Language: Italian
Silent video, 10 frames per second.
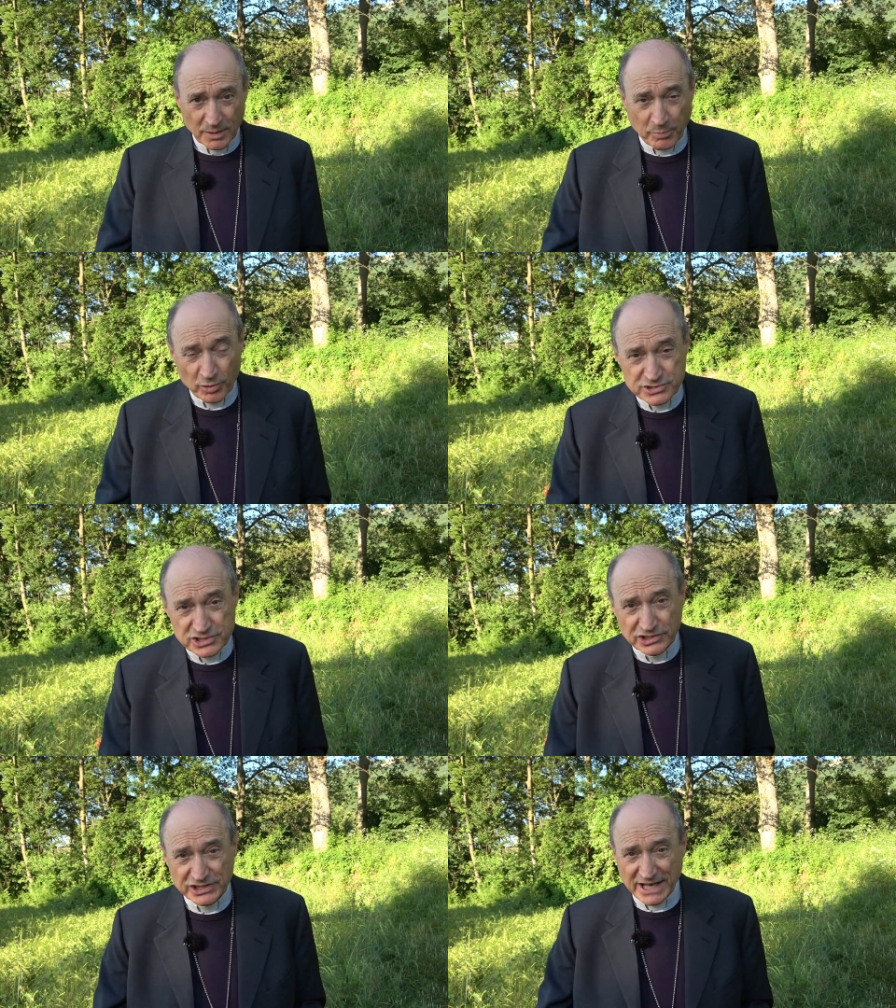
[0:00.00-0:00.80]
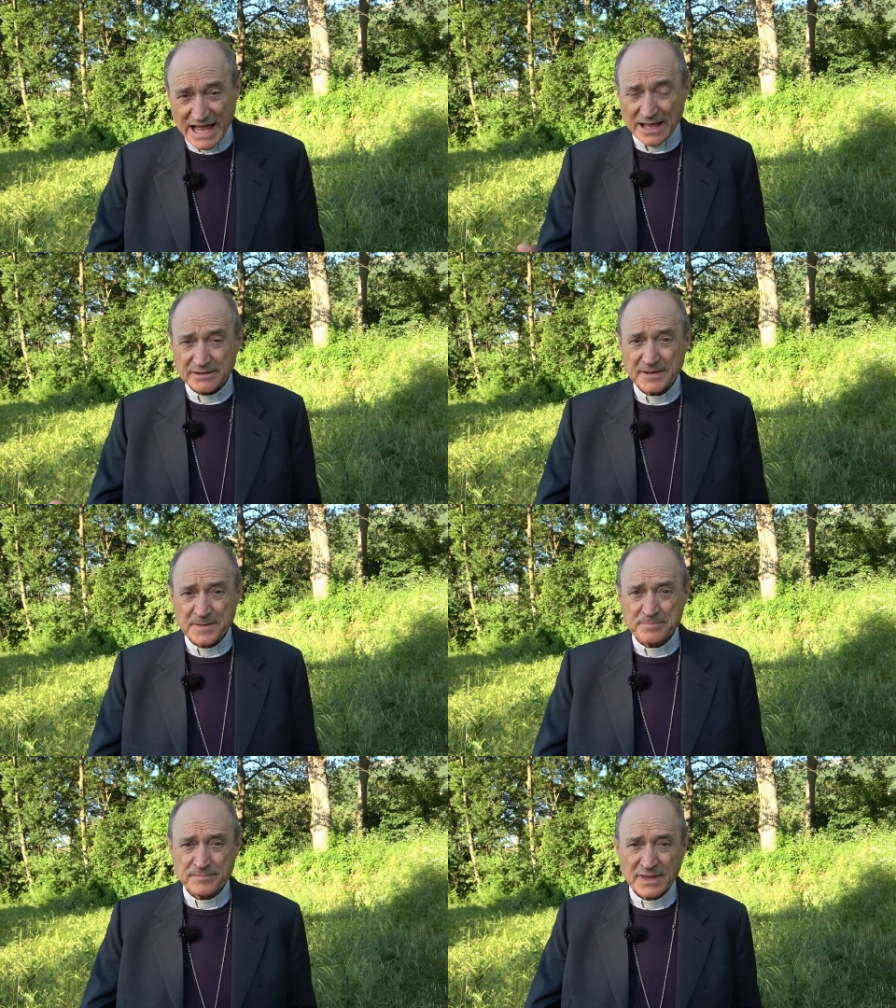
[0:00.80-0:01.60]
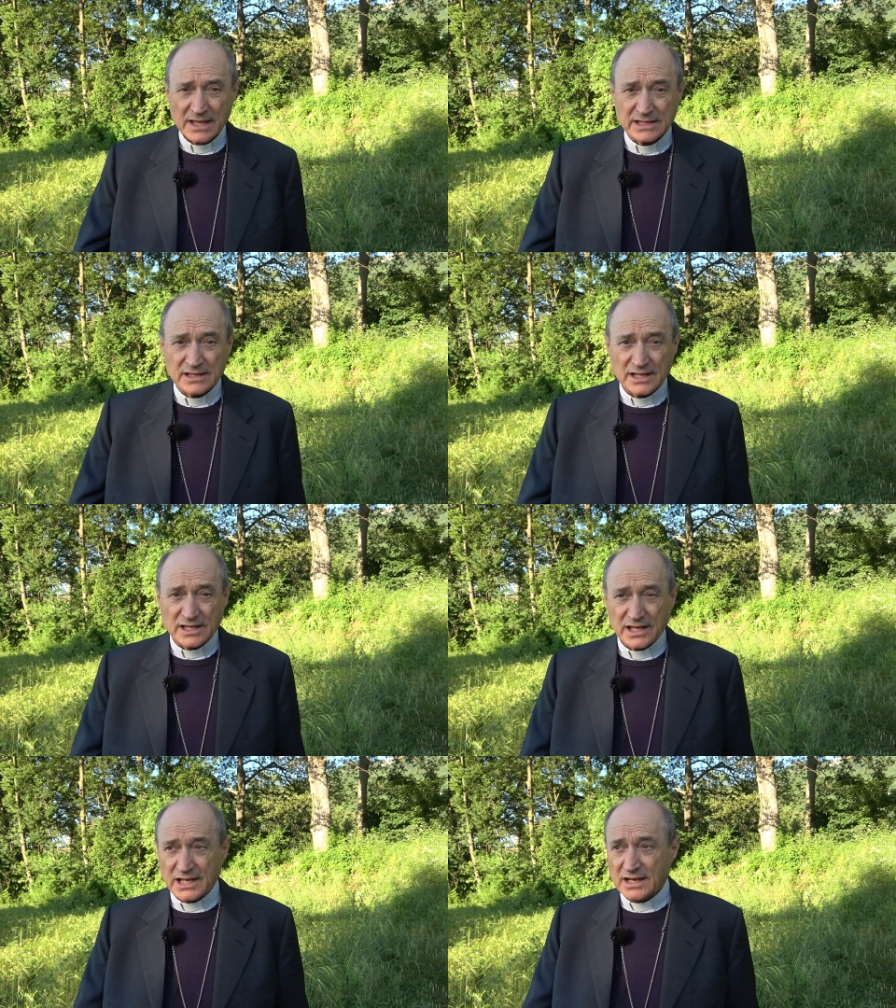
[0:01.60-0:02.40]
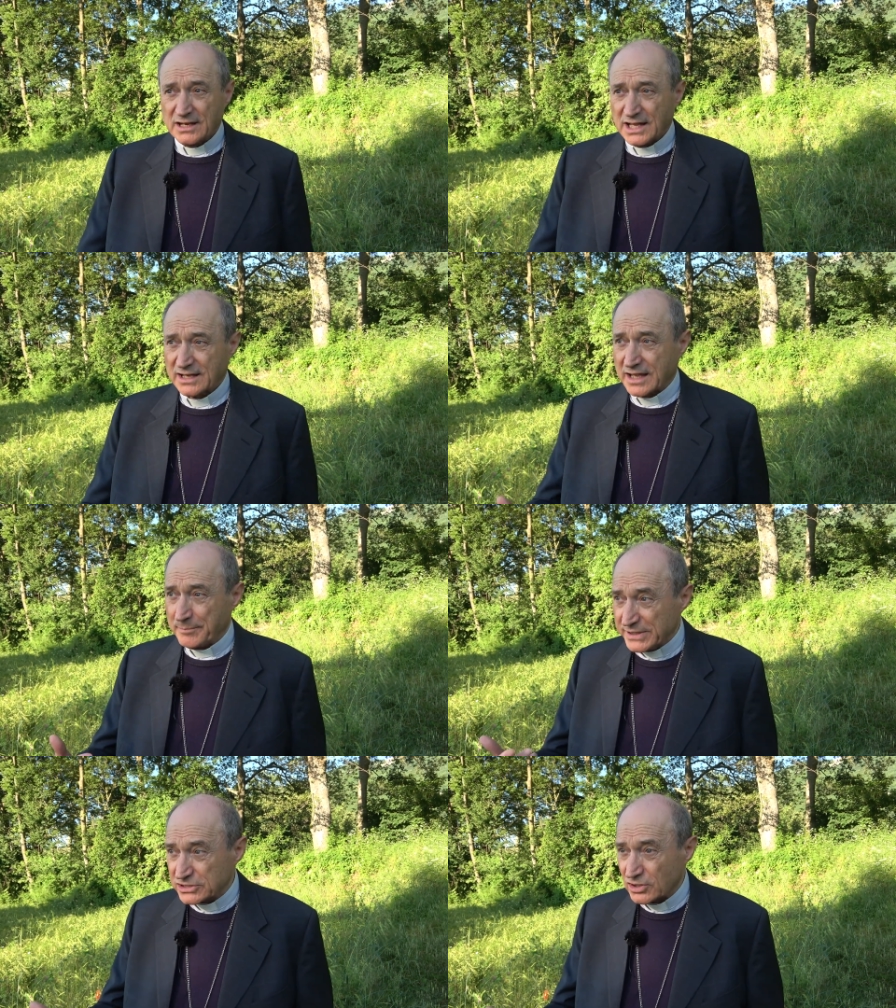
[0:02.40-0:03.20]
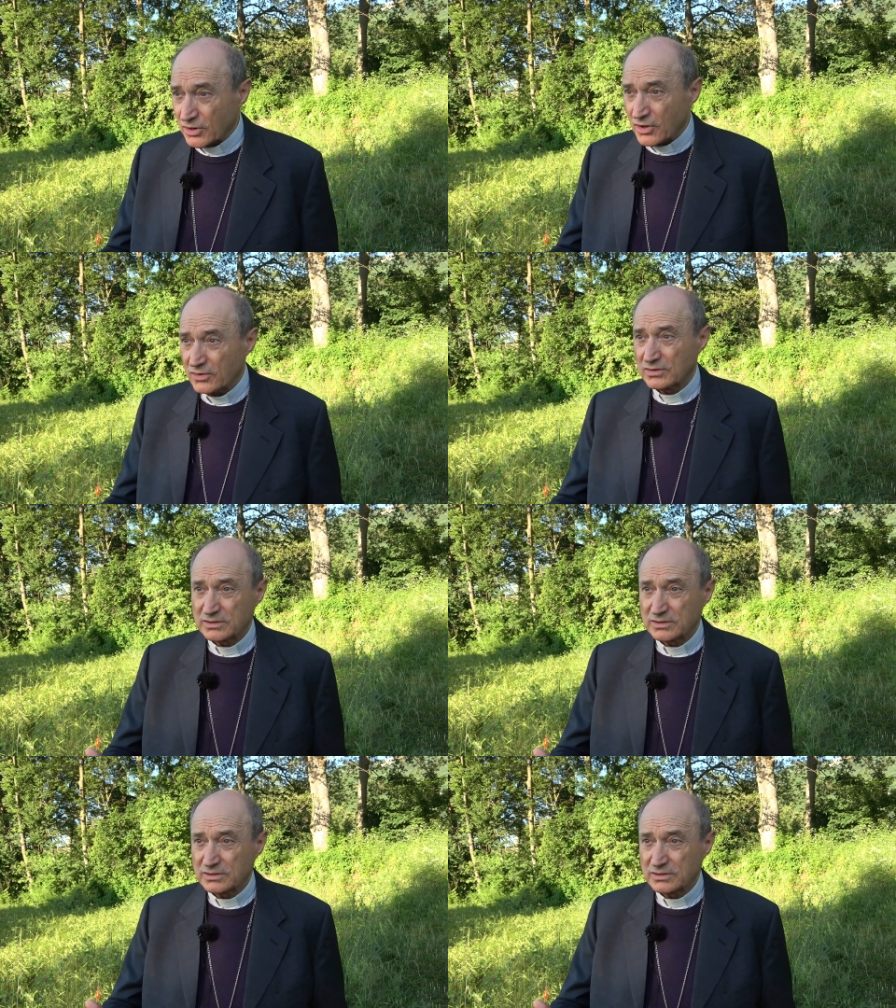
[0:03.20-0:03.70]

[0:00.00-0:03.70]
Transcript: Poi ci sarà eh, il capitolo,